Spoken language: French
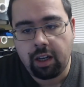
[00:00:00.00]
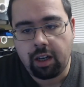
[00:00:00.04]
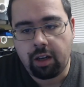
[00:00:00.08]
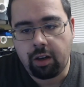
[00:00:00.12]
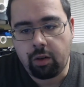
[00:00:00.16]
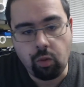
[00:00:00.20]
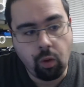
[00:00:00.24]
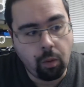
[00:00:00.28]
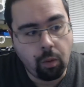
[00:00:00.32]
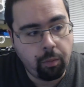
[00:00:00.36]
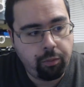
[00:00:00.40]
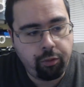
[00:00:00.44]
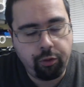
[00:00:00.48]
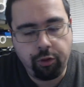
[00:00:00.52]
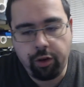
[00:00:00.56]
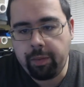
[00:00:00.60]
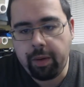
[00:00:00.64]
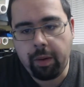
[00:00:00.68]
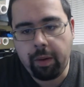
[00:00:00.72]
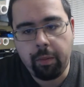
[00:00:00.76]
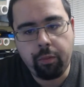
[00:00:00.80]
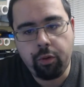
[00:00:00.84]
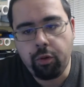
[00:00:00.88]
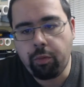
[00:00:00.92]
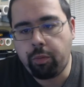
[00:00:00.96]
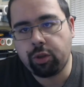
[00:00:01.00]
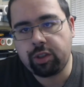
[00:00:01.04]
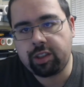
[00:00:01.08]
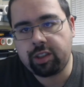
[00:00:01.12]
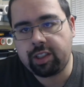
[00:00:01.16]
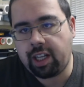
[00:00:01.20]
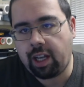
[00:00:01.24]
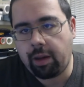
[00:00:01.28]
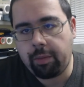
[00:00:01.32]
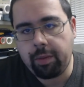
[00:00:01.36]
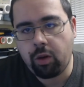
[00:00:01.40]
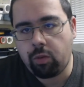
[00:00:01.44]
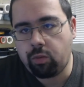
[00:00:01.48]
où on pouvait même plus poser
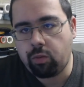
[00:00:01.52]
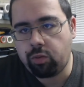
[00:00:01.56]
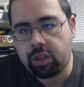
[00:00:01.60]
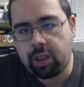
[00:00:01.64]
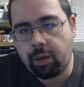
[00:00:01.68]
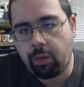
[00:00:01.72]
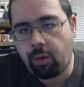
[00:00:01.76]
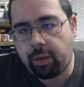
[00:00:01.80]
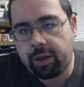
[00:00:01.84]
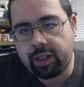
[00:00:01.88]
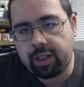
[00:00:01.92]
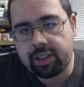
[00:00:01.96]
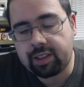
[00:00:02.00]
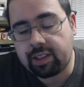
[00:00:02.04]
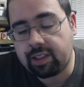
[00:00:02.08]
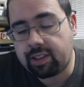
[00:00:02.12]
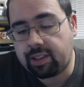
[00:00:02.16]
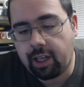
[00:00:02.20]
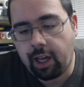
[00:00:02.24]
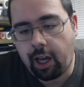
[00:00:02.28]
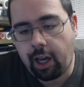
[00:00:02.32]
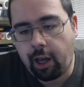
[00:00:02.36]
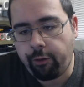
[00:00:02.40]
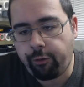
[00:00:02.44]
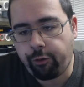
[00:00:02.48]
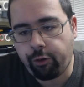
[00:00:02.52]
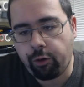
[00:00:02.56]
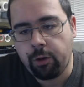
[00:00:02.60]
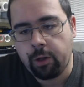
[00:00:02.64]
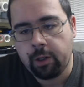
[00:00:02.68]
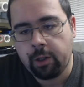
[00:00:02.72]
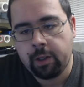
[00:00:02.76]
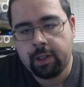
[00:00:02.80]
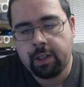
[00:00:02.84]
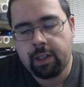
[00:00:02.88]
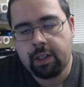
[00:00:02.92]
la main au bout d'un moment, c'était affreux.